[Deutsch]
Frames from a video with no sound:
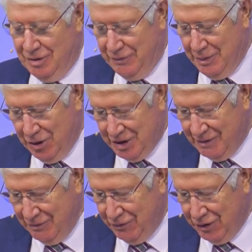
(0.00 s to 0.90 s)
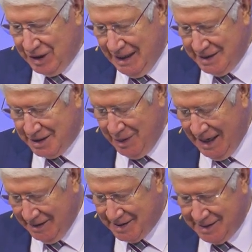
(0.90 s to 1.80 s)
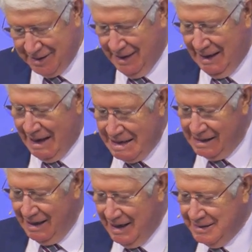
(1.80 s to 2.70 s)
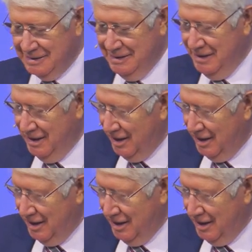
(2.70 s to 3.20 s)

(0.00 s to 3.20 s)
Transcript: Wir möchten von ganzem Herzen einladen,